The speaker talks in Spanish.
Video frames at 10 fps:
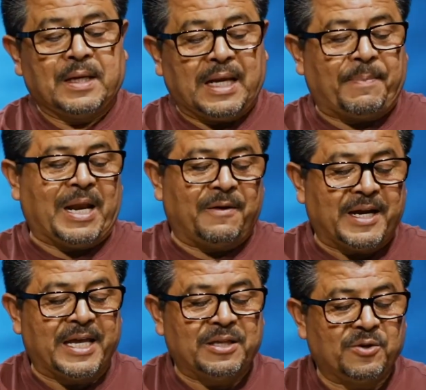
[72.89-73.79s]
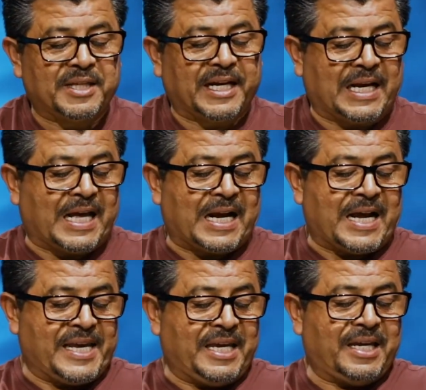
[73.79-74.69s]
La palabra de Dios
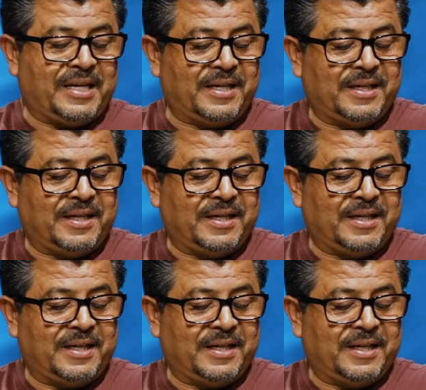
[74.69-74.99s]
declara ahí,